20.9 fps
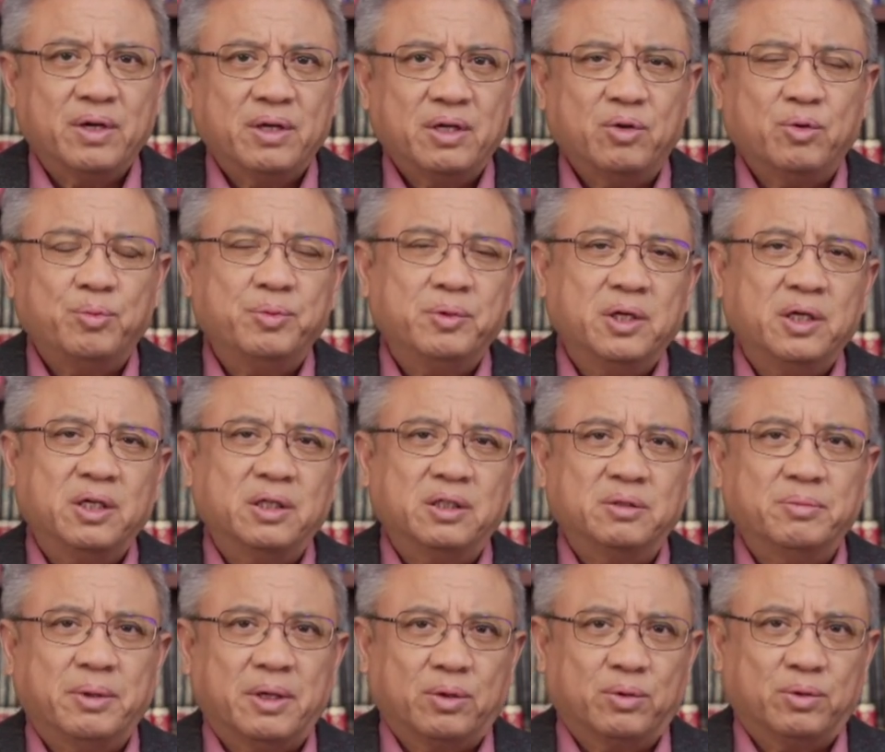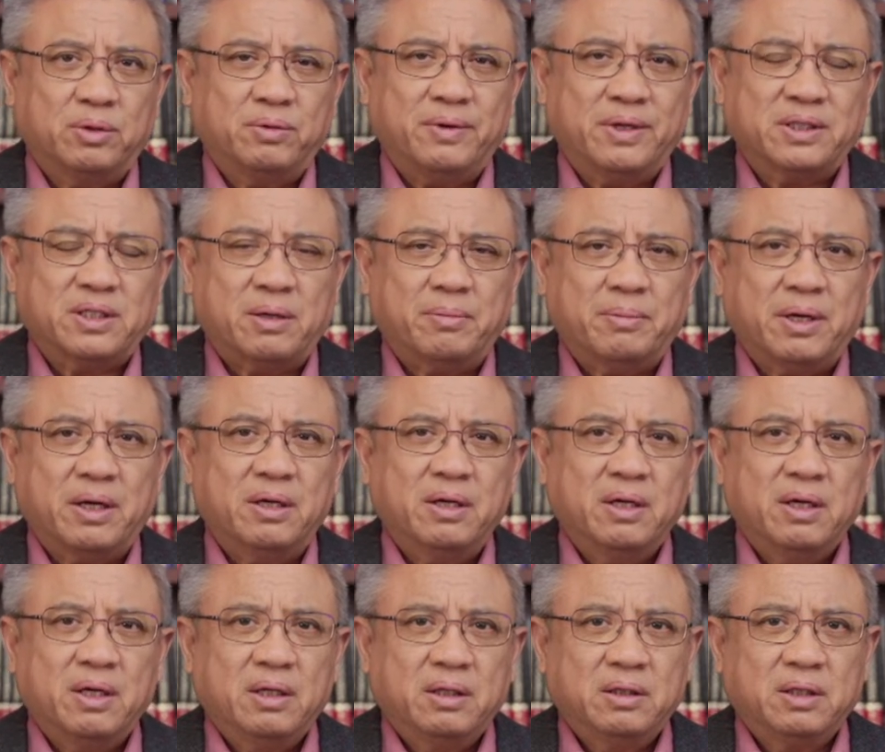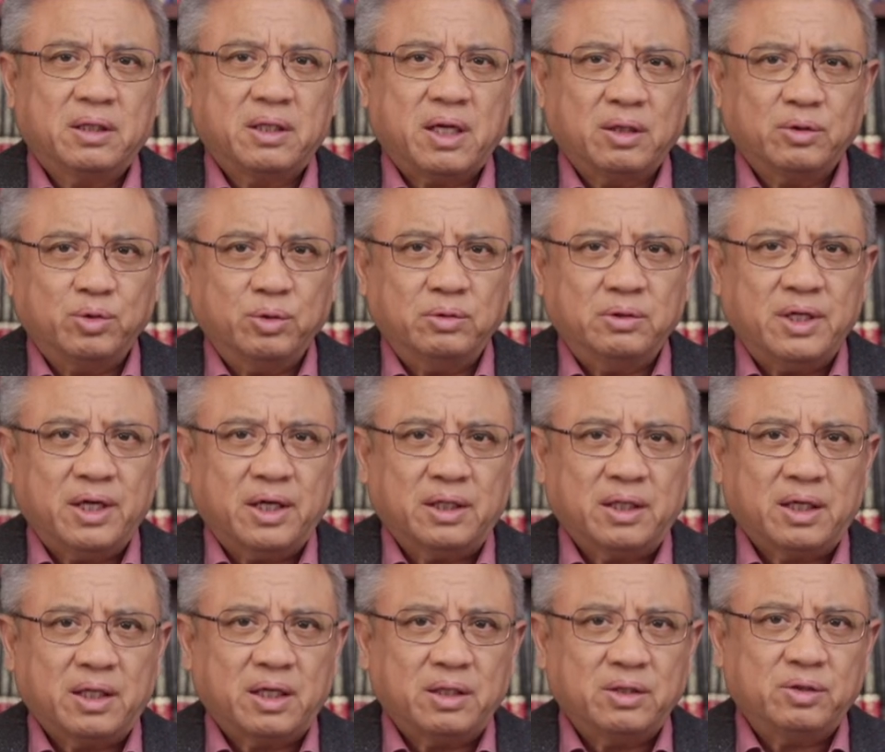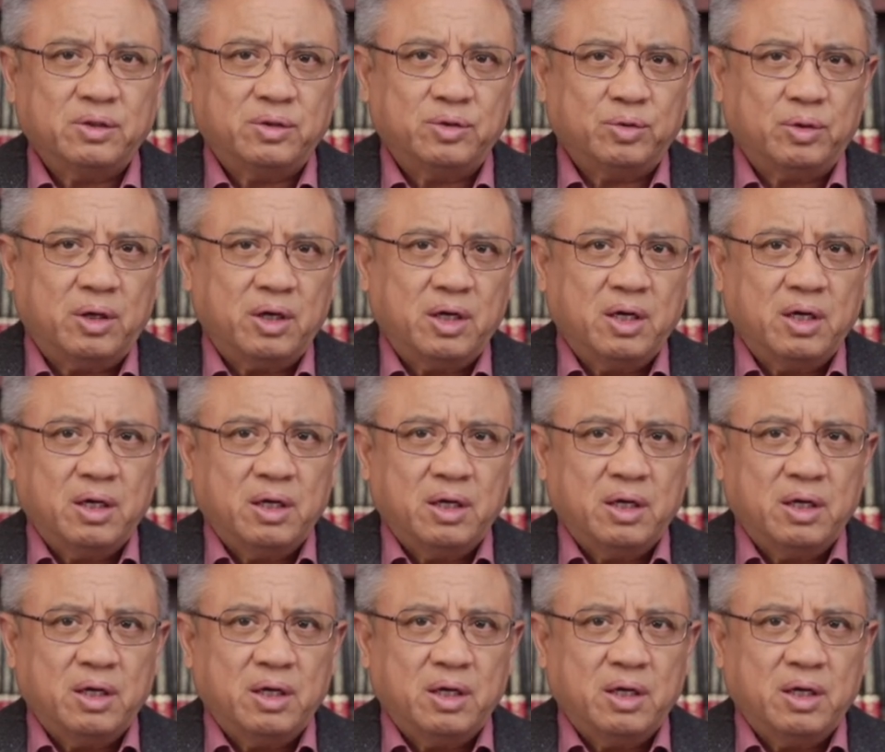因为布林肯是美国的外长嘛，那他重点呢，他就是说，